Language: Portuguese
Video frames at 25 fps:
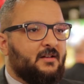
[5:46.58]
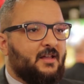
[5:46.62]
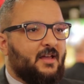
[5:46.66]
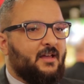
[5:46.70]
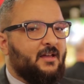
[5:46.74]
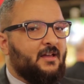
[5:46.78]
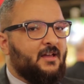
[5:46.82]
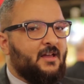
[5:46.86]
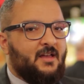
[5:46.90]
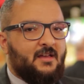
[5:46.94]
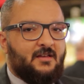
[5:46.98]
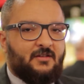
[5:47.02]

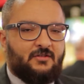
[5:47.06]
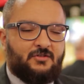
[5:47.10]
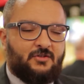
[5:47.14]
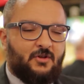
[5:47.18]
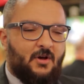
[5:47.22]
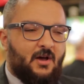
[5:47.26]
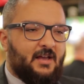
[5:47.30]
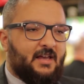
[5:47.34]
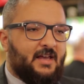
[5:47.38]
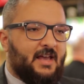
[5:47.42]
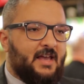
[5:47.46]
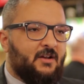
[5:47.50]
Né?
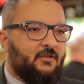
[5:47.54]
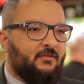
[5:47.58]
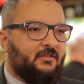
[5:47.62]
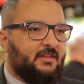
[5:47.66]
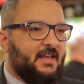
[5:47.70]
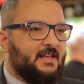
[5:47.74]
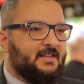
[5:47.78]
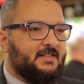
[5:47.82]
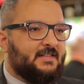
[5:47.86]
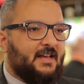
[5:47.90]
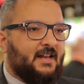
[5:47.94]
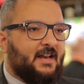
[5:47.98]
Só quem não
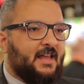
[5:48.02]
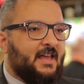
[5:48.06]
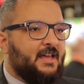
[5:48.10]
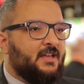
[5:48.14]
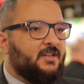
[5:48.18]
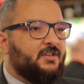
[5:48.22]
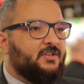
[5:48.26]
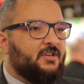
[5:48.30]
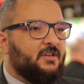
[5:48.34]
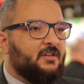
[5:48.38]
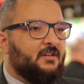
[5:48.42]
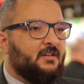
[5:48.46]
tem essa
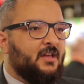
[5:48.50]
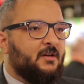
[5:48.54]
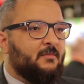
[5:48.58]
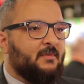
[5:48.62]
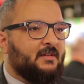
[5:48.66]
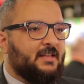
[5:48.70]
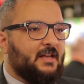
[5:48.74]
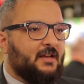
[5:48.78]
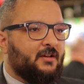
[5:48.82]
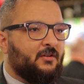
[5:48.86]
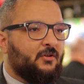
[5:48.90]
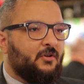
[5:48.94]
lente, é né?
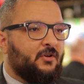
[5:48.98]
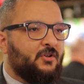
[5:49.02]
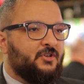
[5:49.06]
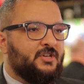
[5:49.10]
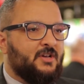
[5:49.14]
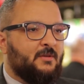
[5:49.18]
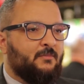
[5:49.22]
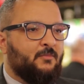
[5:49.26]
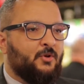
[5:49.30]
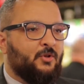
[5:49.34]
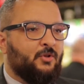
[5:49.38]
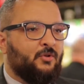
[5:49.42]
uma
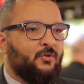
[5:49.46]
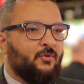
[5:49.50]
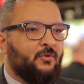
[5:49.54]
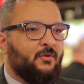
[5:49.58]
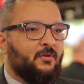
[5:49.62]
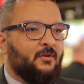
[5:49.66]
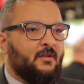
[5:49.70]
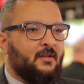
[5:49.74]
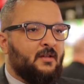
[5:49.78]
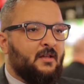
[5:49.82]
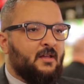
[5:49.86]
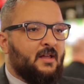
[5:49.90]
tecnologia muito...